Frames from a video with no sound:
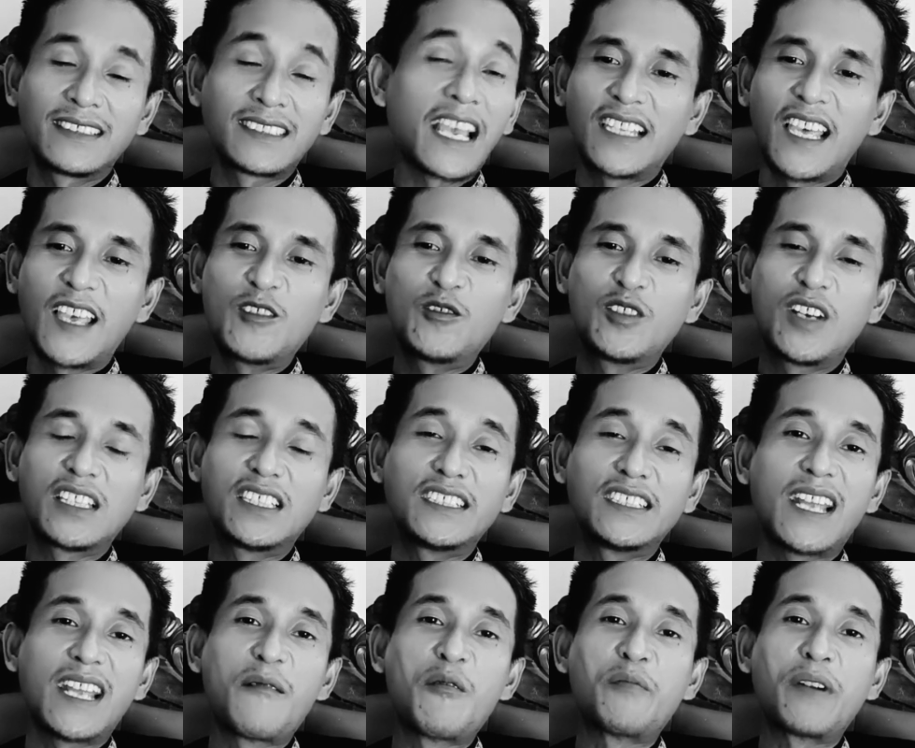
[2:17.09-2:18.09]
Saya juga
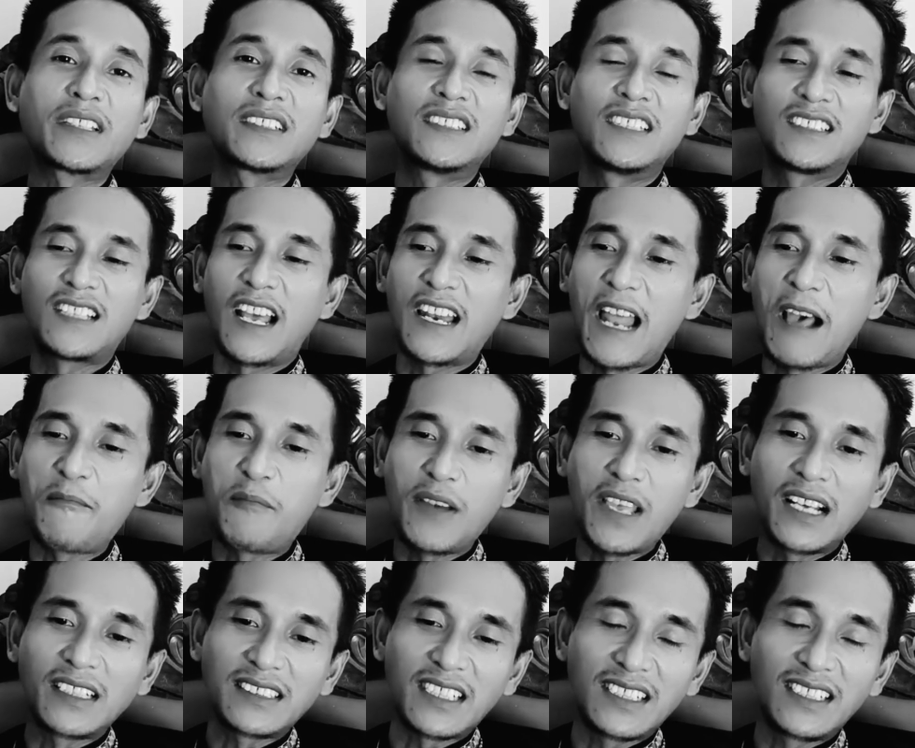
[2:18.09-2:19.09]
tidak memastikan
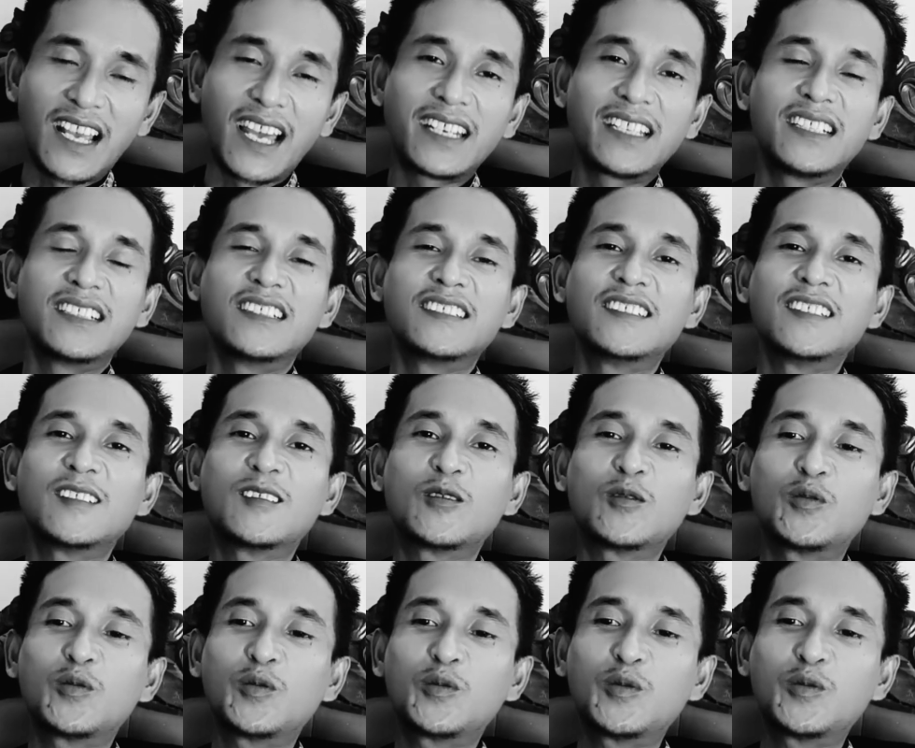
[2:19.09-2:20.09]
apa yang terjadi di
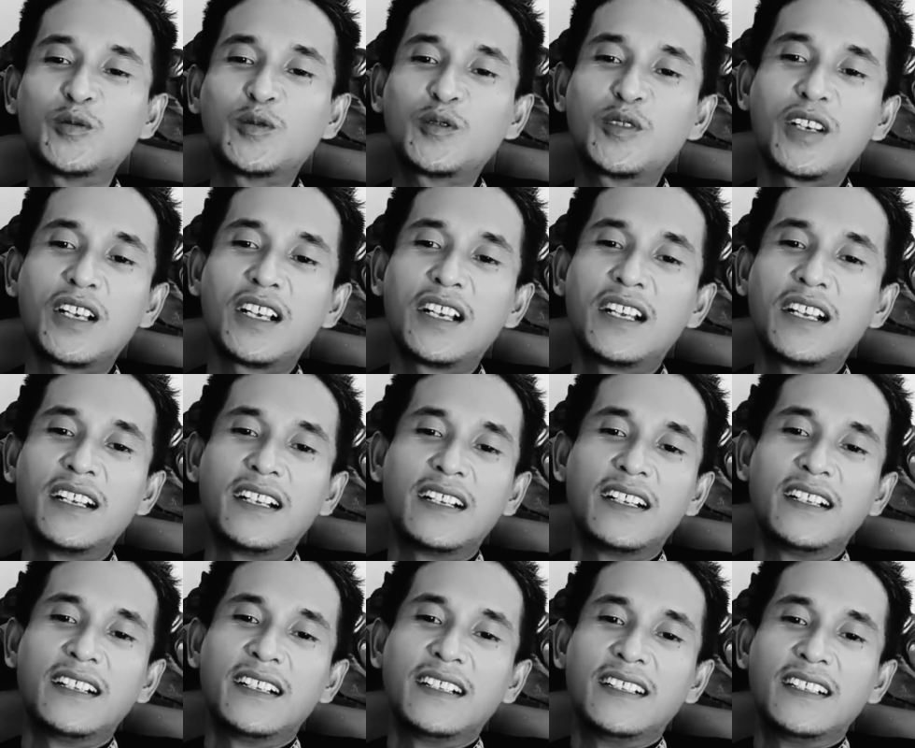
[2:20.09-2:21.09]
situ
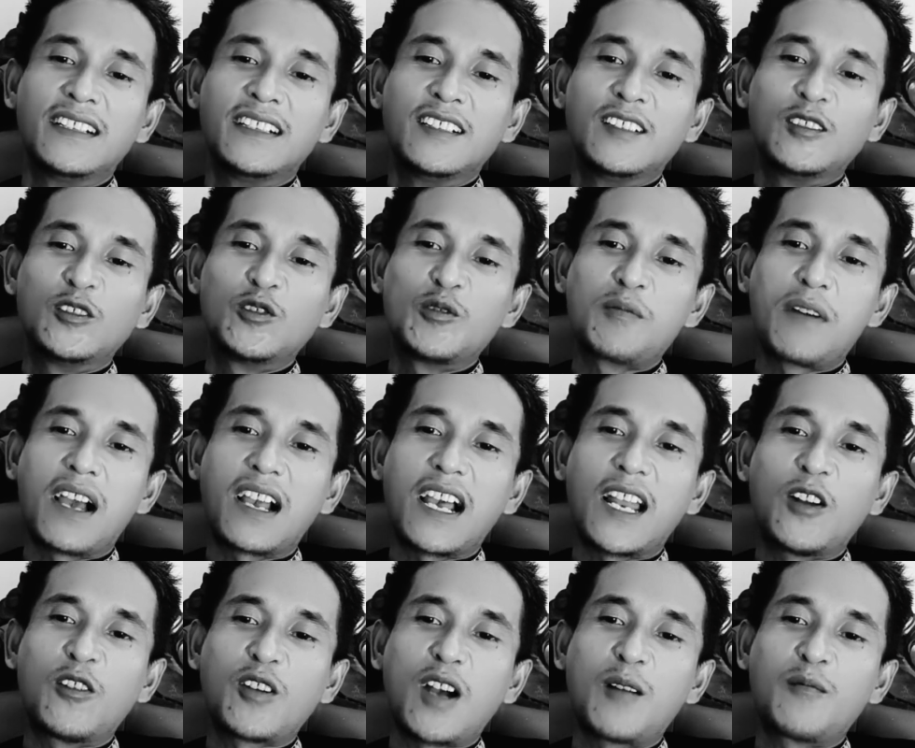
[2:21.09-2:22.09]
Cuma
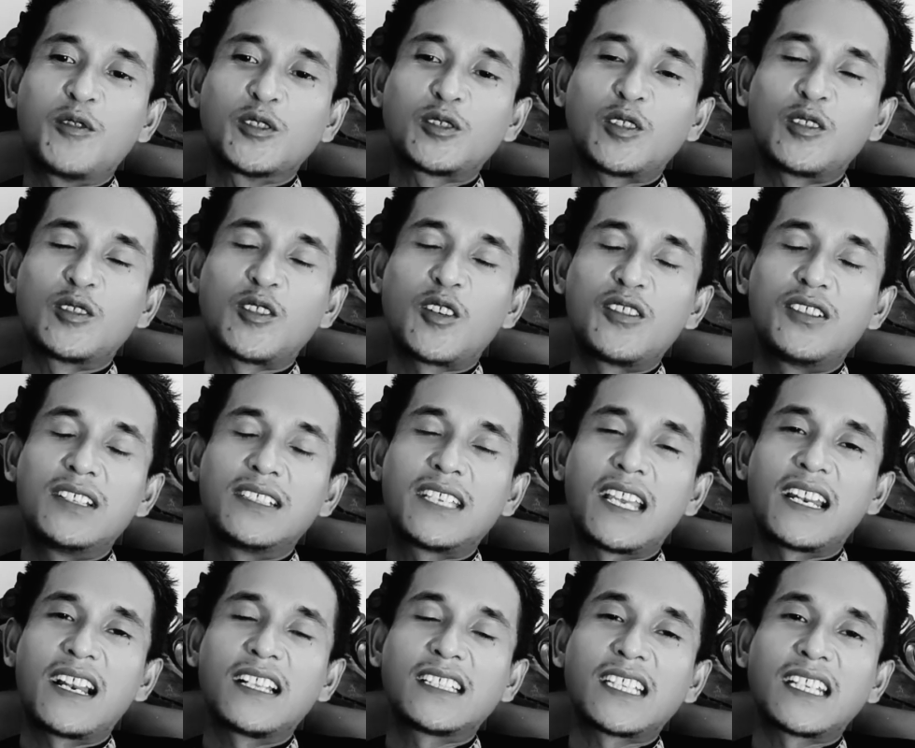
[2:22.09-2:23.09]
kalau kamu tonton di
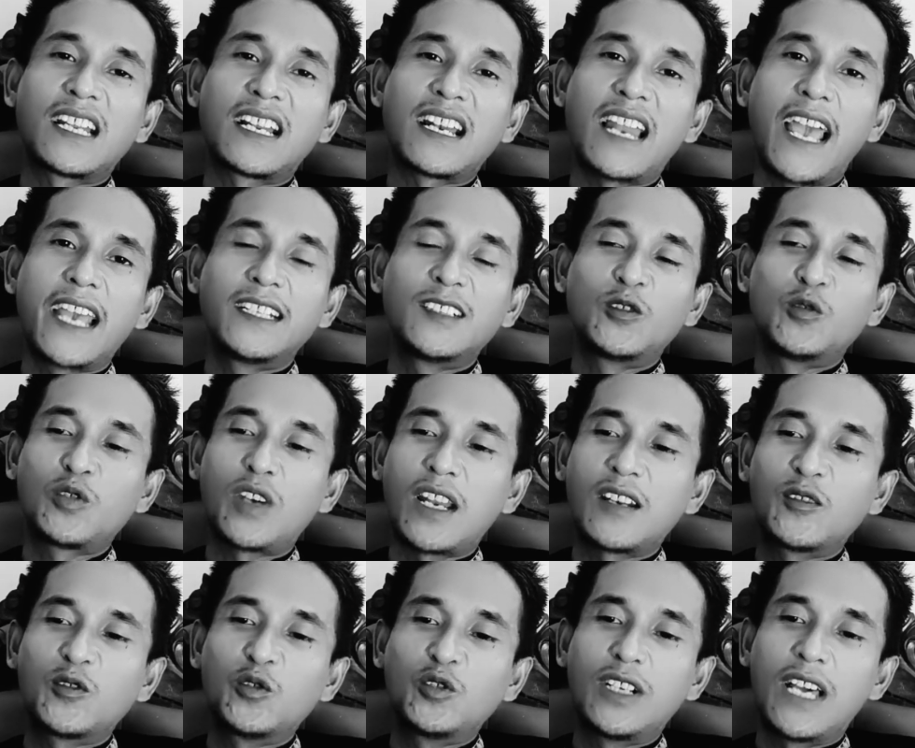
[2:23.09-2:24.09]
channel-channel lain itu
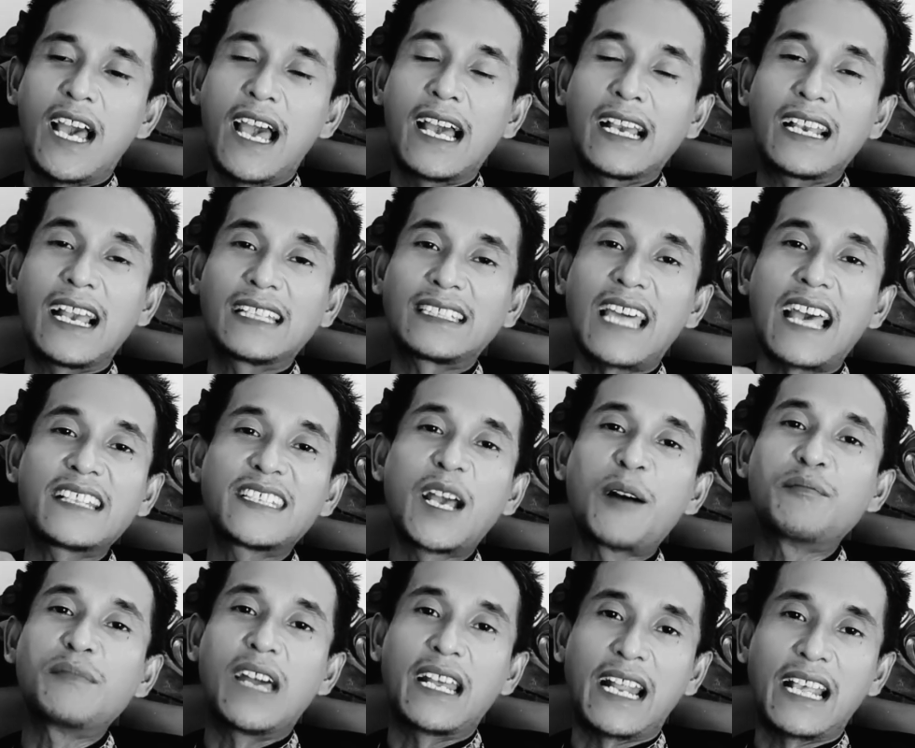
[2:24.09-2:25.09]
kan sudah agak
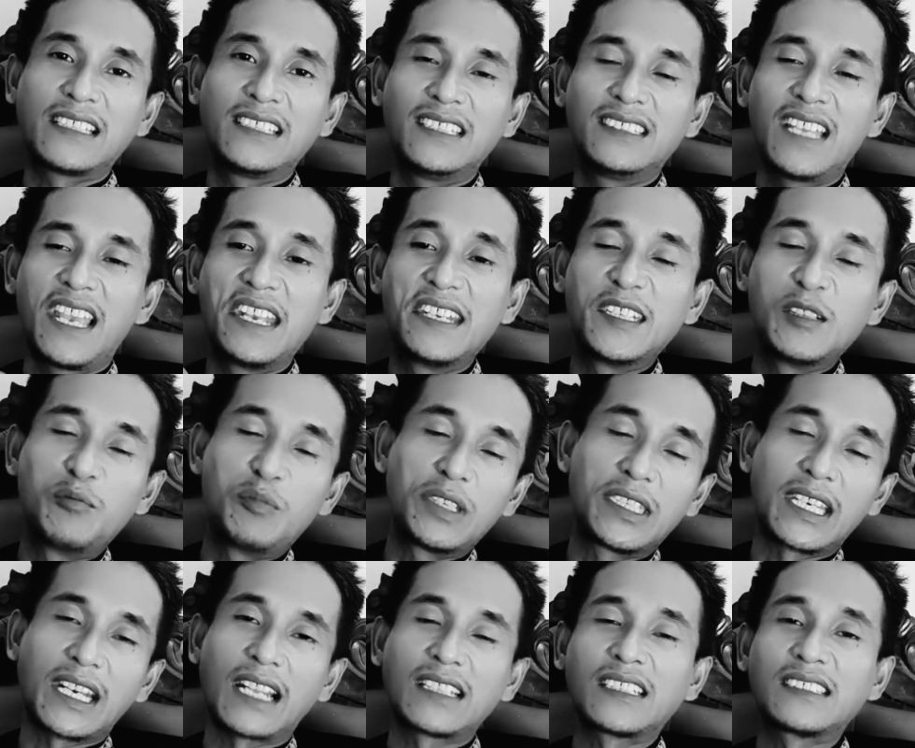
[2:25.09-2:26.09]
tajam narasinya ini
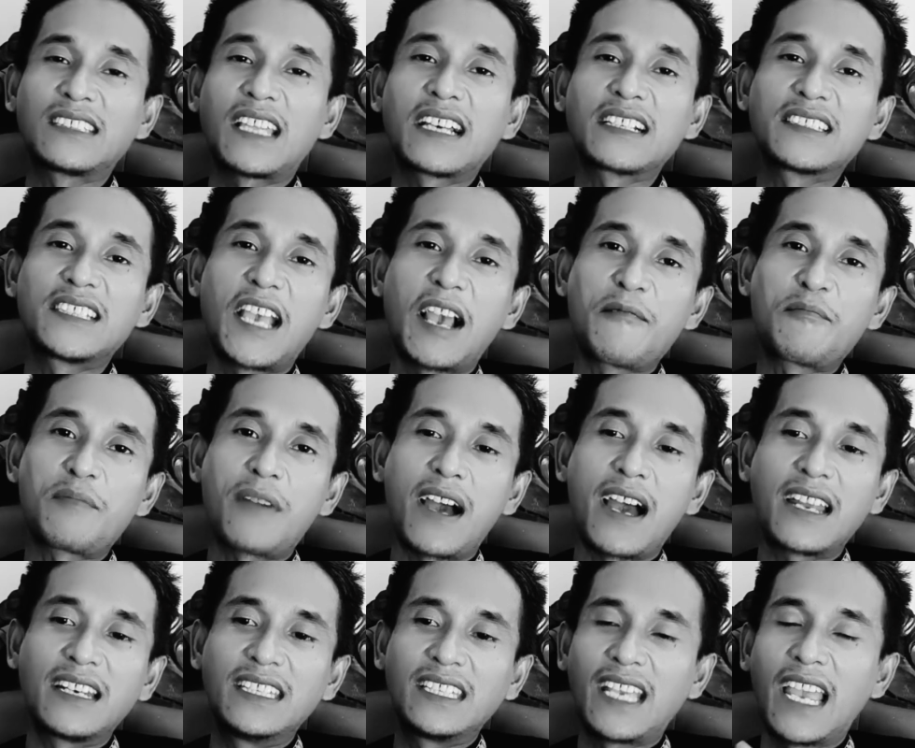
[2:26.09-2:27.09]
bicara tentang
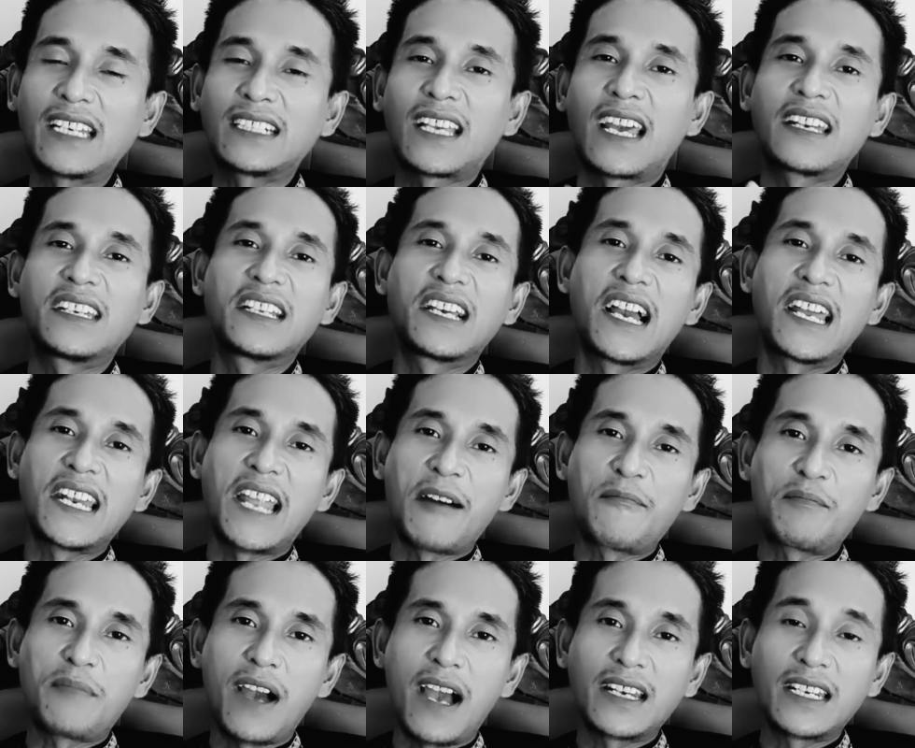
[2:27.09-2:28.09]
siapa, dikaitkan dengan
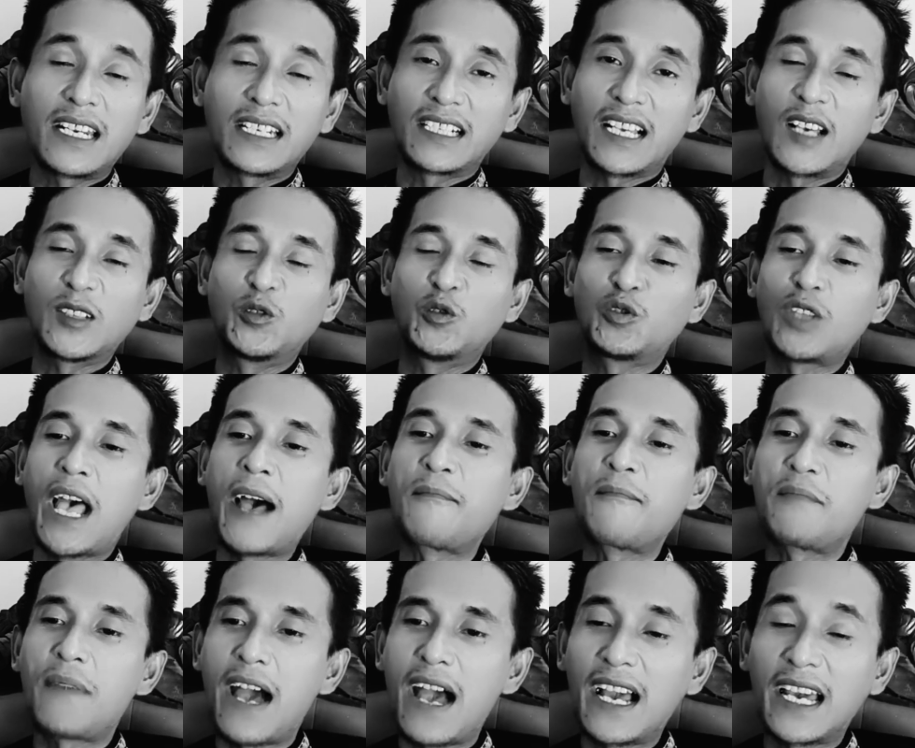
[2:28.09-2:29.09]
apa dan kasus
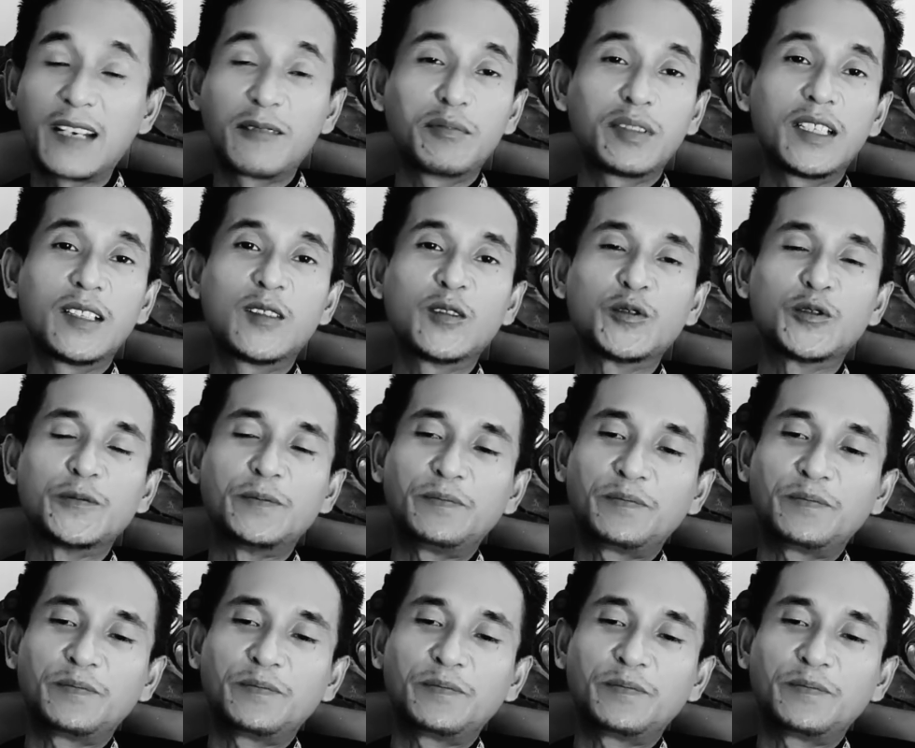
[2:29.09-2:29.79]
apa kan begitu.